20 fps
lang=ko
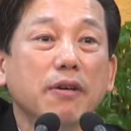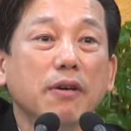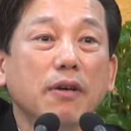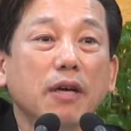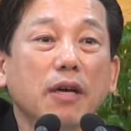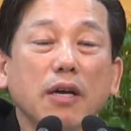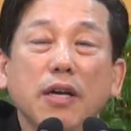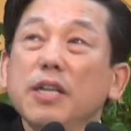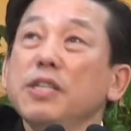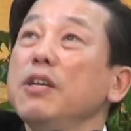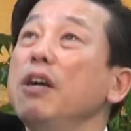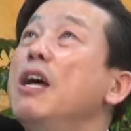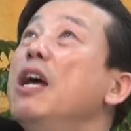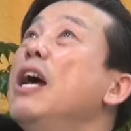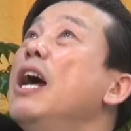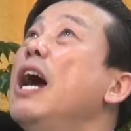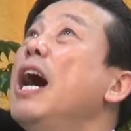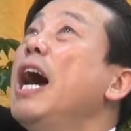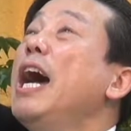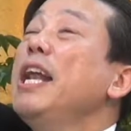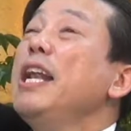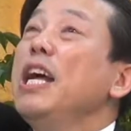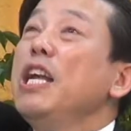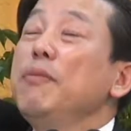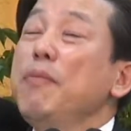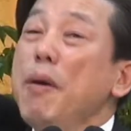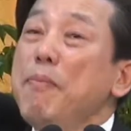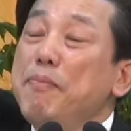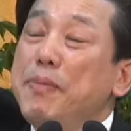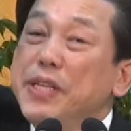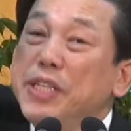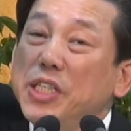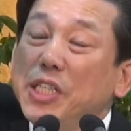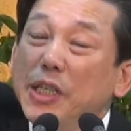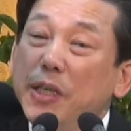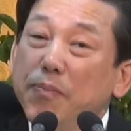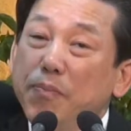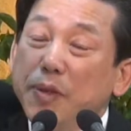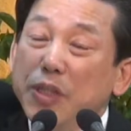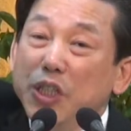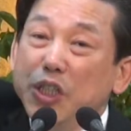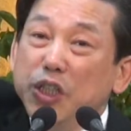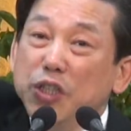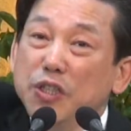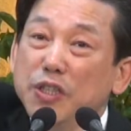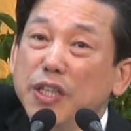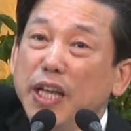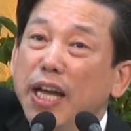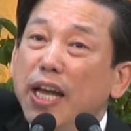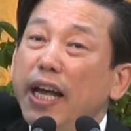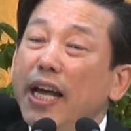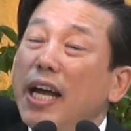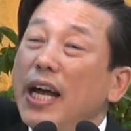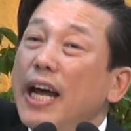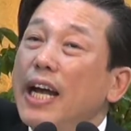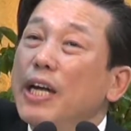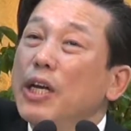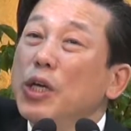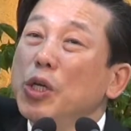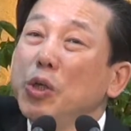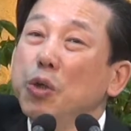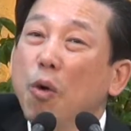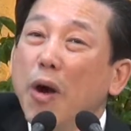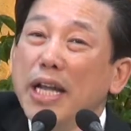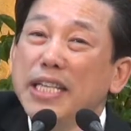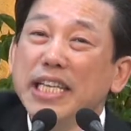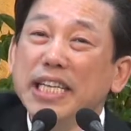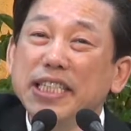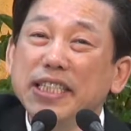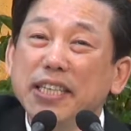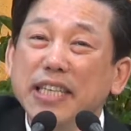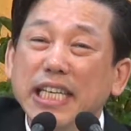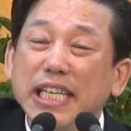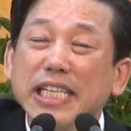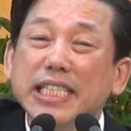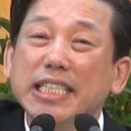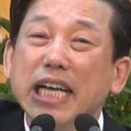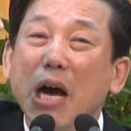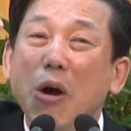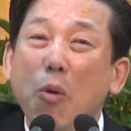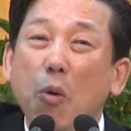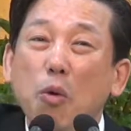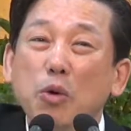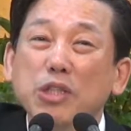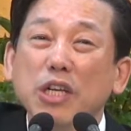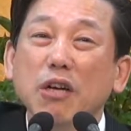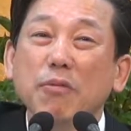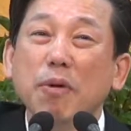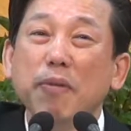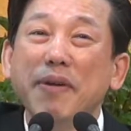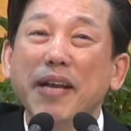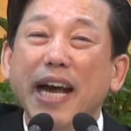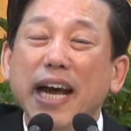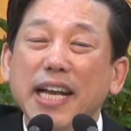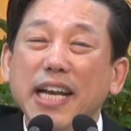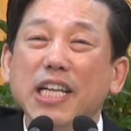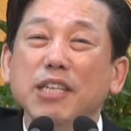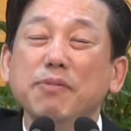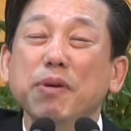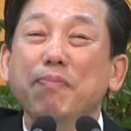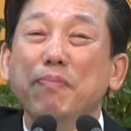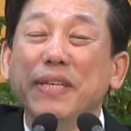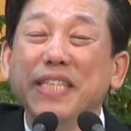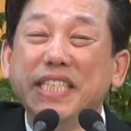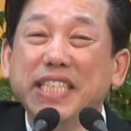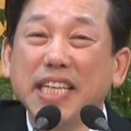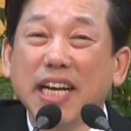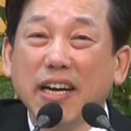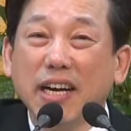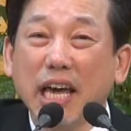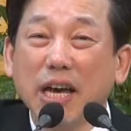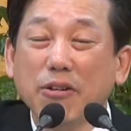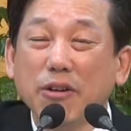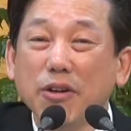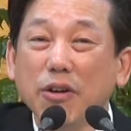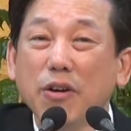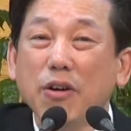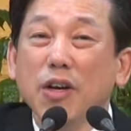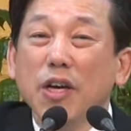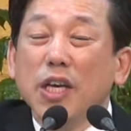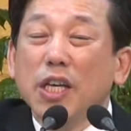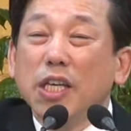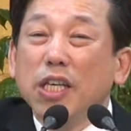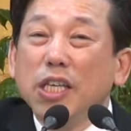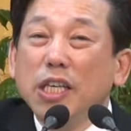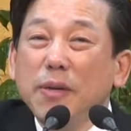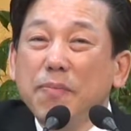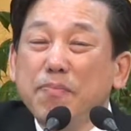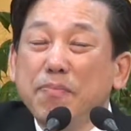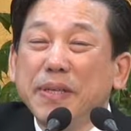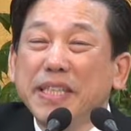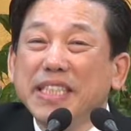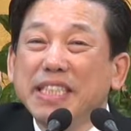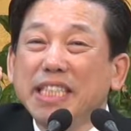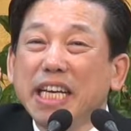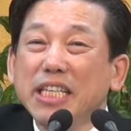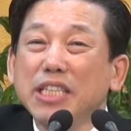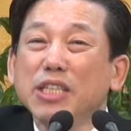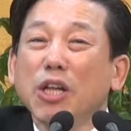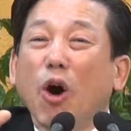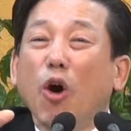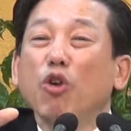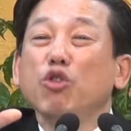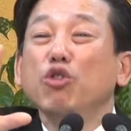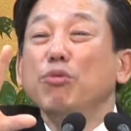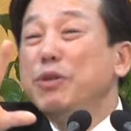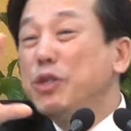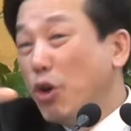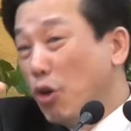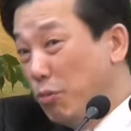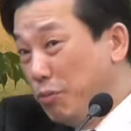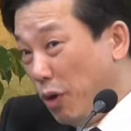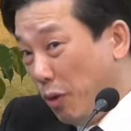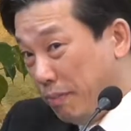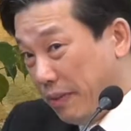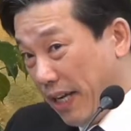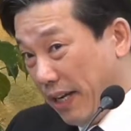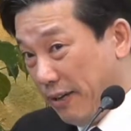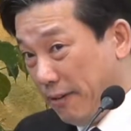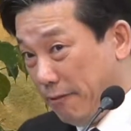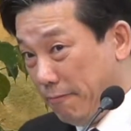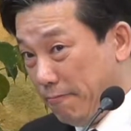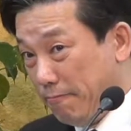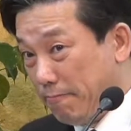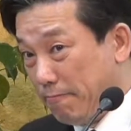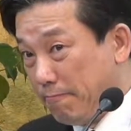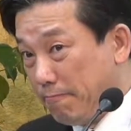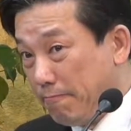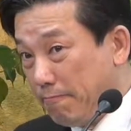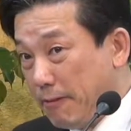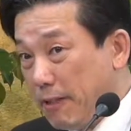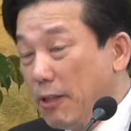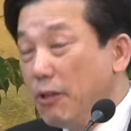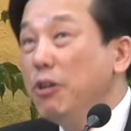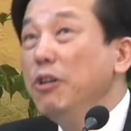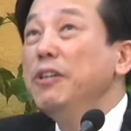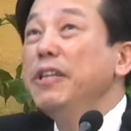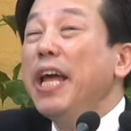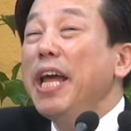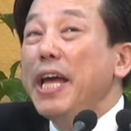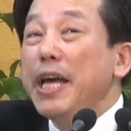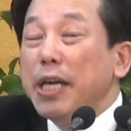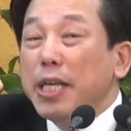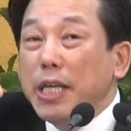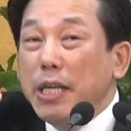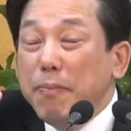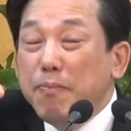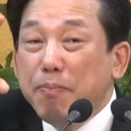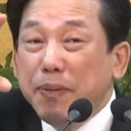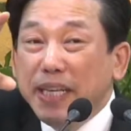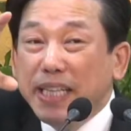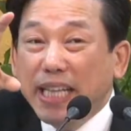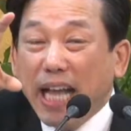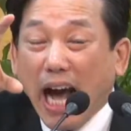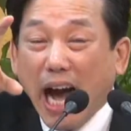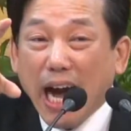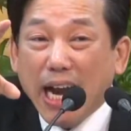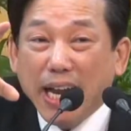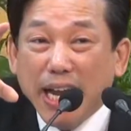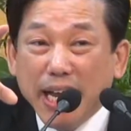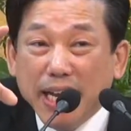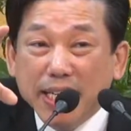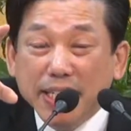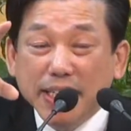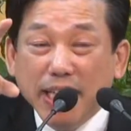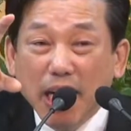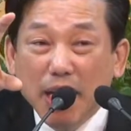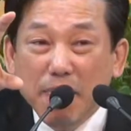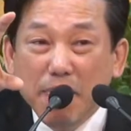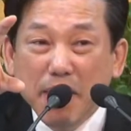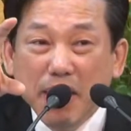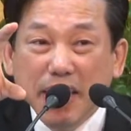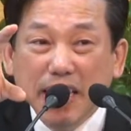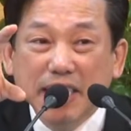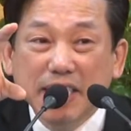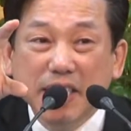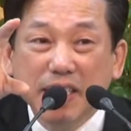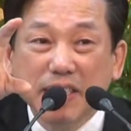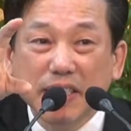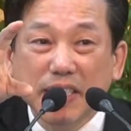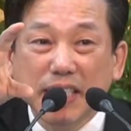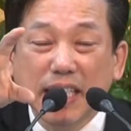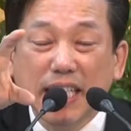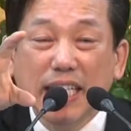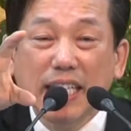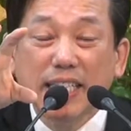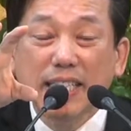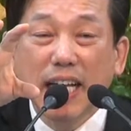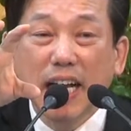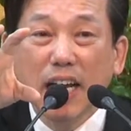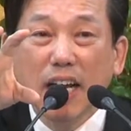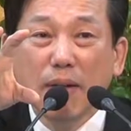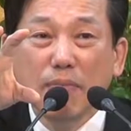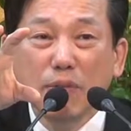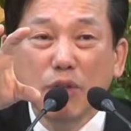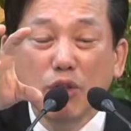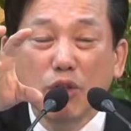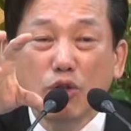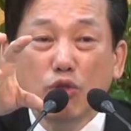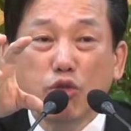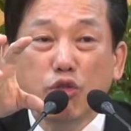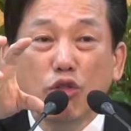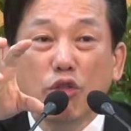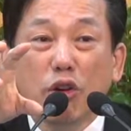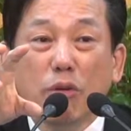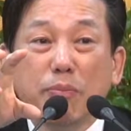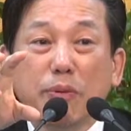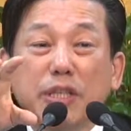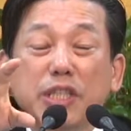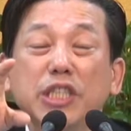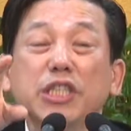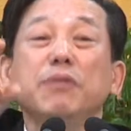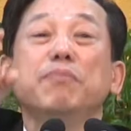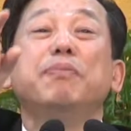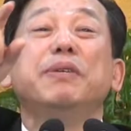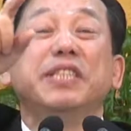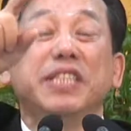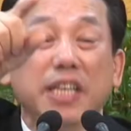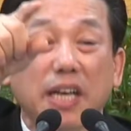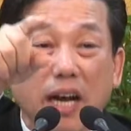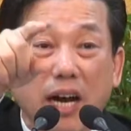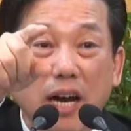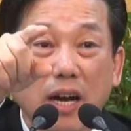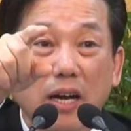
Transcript: 그래서 하나님의 빛이 비치는데 요한 일서 일 장 오 절을 보면 하나님은 빛이라고 했고요. 이 빛에는 어둠이 조금도 없대요. 그런데 이 빛 안에 생명이 있었으니 사람들을 둘러 비치는 빛이라.